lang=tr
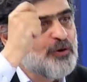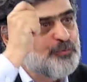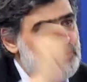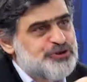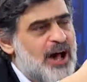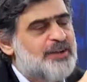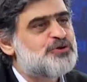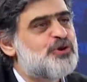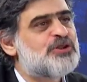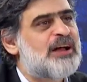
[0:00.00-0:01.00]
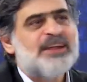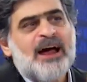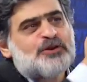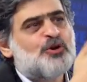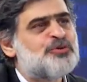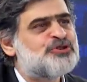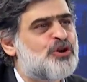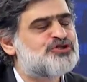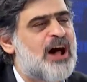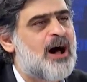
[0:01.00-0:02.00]
füze atıyorlar. Nerede Ümit
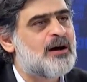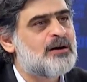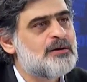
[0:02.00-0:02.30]
Özdağ?